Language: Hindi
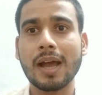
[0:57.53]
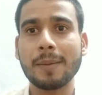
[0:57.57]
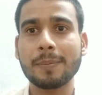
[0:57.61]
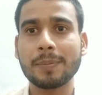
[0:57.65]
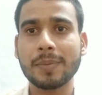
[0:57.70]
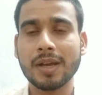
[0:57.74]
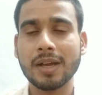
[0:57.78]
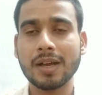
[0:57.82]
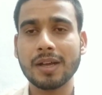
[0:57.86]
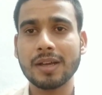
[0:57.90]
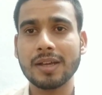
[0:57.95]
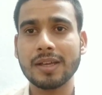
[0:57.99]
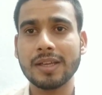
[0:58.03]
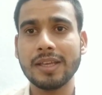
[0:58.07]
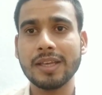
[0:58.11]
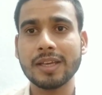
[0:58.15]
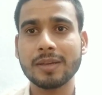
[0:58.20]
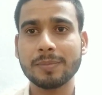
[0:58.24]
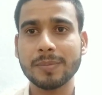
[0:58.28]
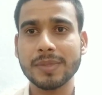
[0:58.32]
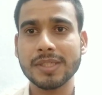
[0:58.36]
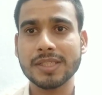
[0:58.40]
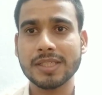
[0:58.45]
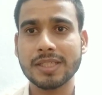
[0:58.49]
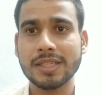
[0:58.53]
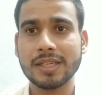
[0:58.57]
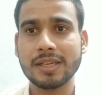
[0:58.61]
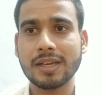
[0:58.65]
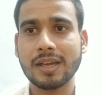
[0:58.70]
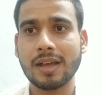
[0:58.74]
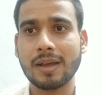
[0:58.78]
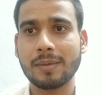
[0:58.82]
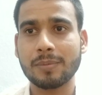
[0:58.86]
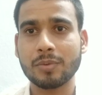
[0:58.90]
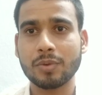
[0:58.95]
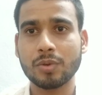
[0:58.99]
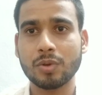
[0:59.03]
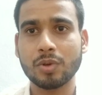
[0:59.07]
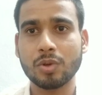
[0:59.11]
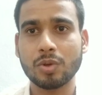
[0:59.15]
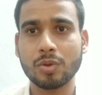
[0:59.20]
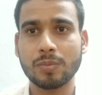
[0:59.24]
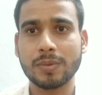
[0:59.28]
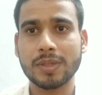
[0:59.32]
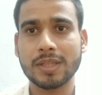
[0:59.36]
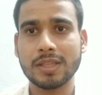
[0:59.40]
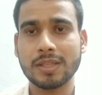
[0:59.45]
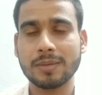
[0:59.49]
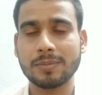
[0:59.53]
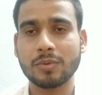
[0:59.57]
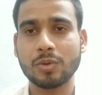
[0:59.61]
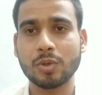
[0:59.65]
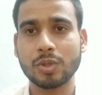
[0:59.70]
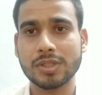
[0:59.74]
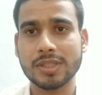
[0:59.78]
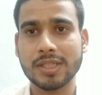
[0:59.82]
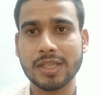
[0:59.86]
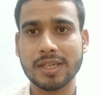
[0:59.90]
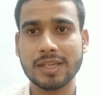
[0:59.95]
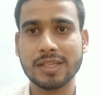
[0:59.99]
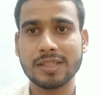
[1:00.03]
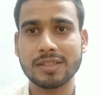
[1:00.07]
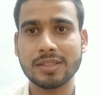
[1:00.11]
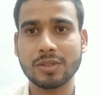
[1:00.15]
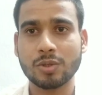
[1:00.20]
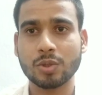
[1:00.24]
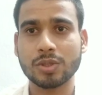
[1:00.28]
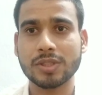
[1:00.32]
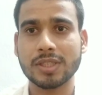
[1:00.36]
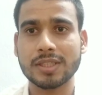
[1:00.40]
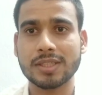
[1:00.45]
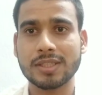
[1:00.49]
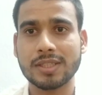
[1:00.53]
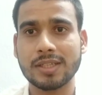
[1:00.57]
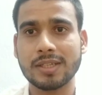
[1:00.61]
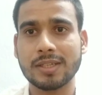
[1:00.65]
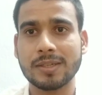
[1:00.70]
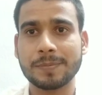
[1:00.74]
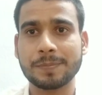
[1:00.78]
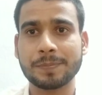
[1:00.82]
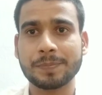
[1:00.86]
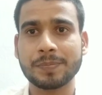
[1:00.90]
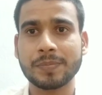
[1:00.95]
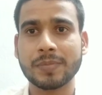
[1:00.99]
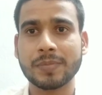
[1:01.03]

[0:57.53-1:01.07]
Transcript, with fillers: आपका एक मिस्टेक आपको मतलब कोर्स करने से रोक सकता है